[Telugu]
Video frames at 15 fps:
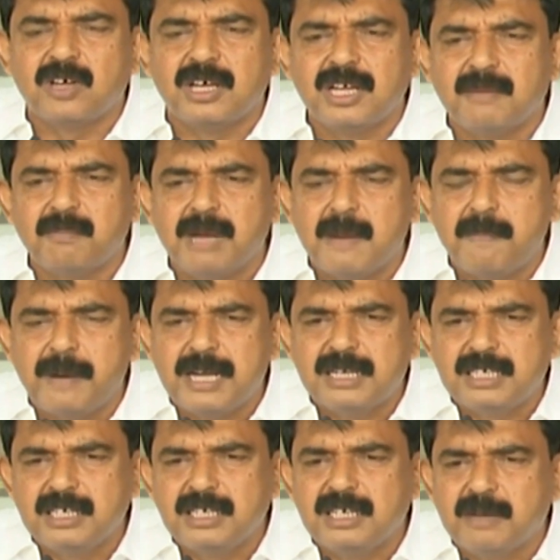అన్న మా
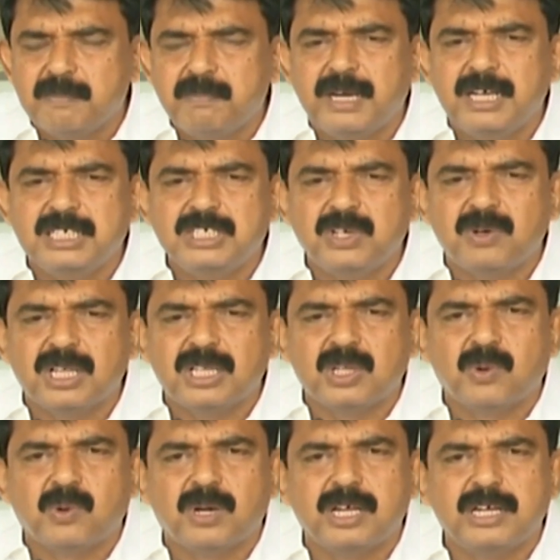పార్టీని అభిమానించే
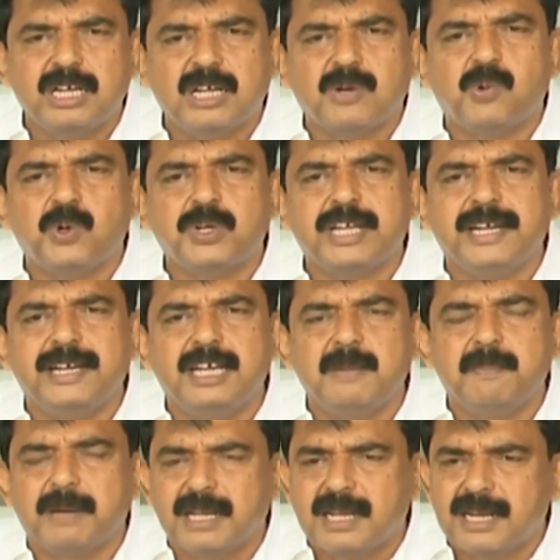వాళ్ళందరూ కూడా వీళ్ళకి ఓటేయండి
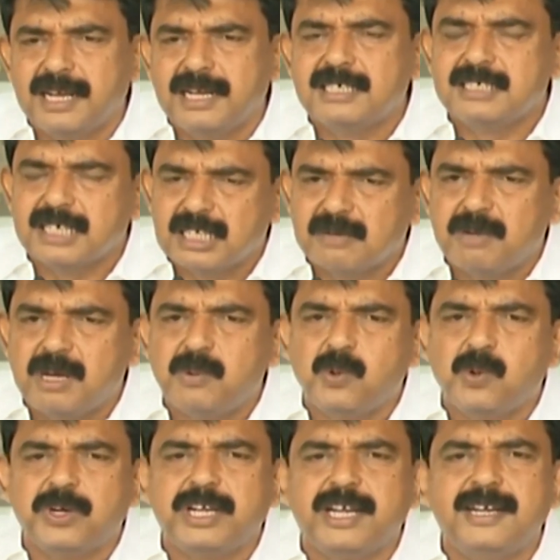పలానా ఆయనకి
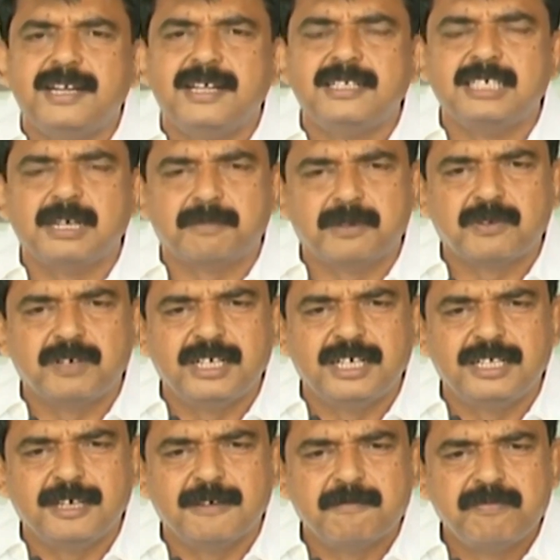చంద్రబాబుకి ఓటేయండి అని చెప్పడం
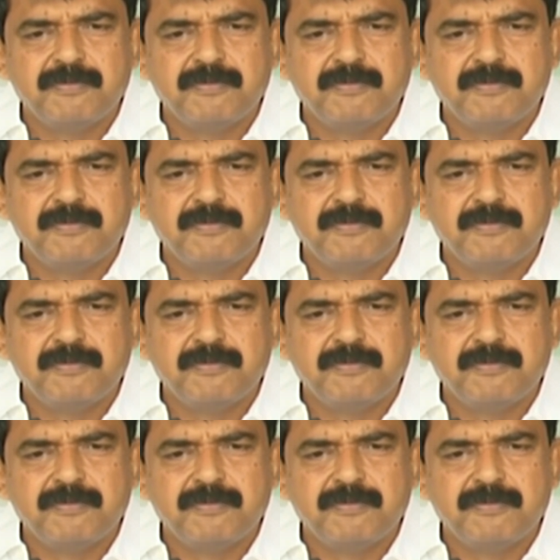అనేది